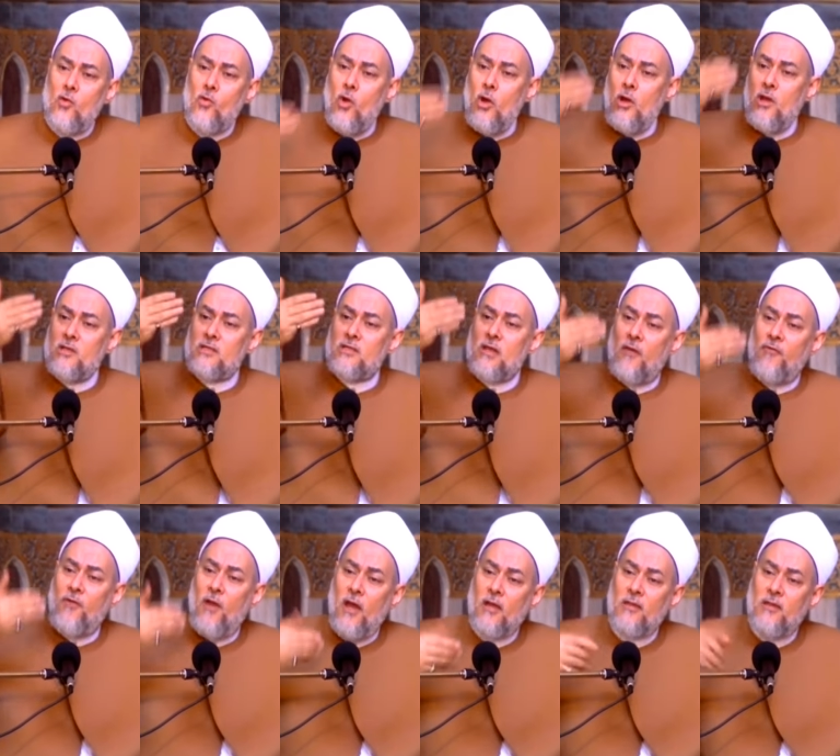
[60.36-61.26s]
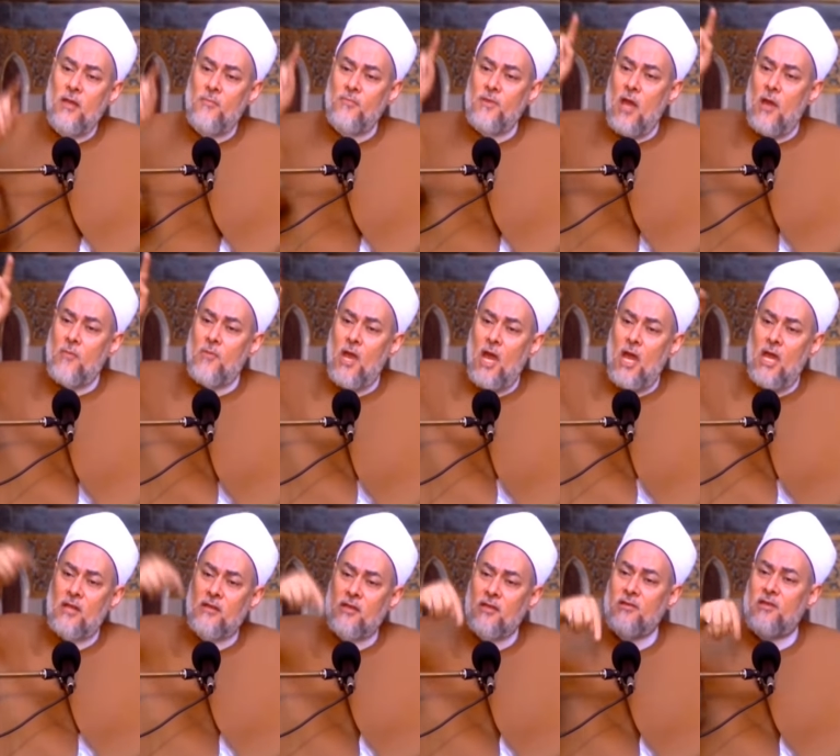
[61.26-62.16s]
كل صفحة تبدأ
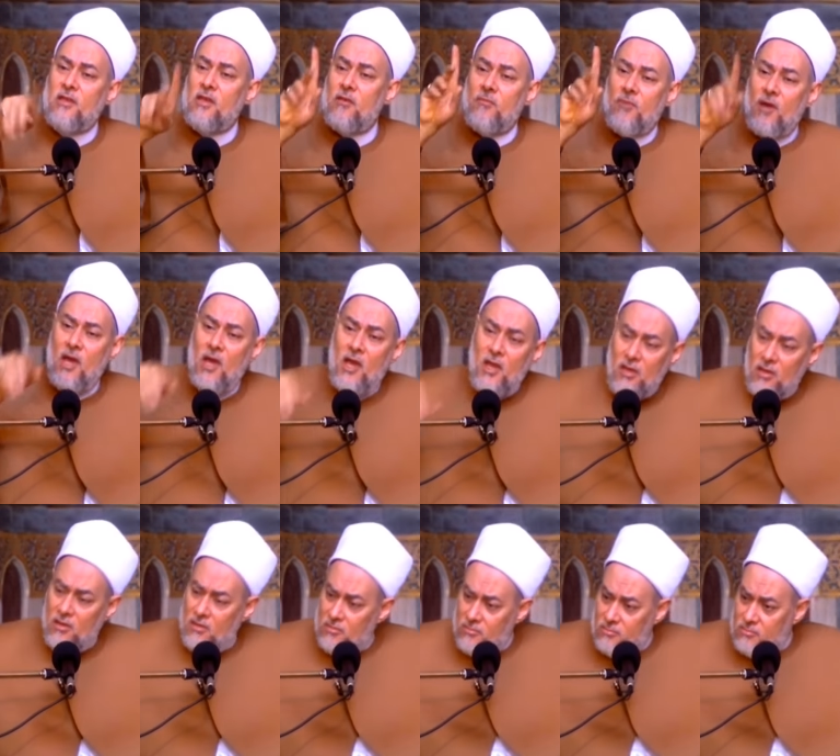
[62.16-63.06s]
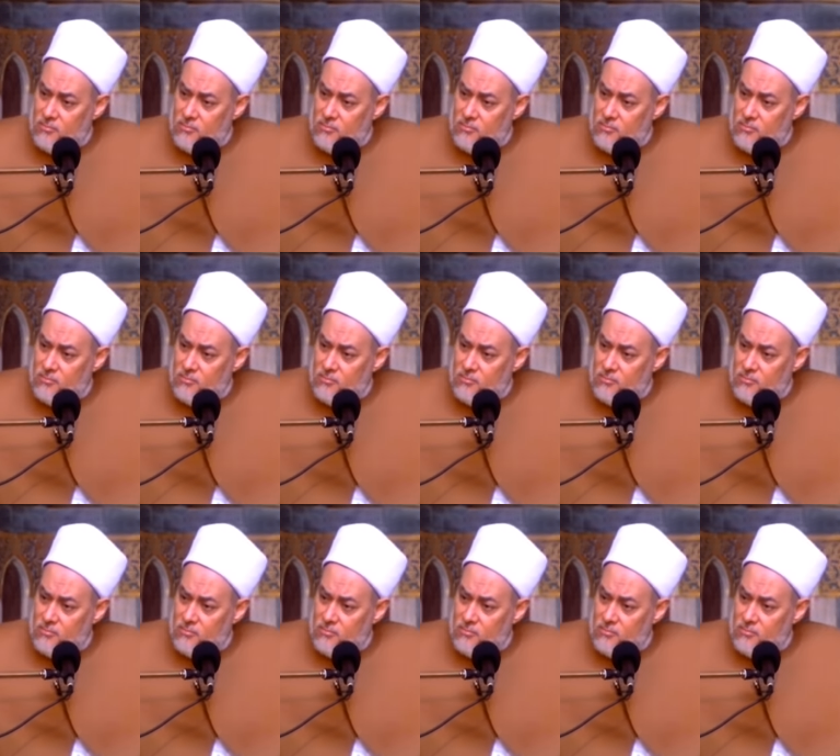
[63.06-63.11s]
بآية تنتهي بآية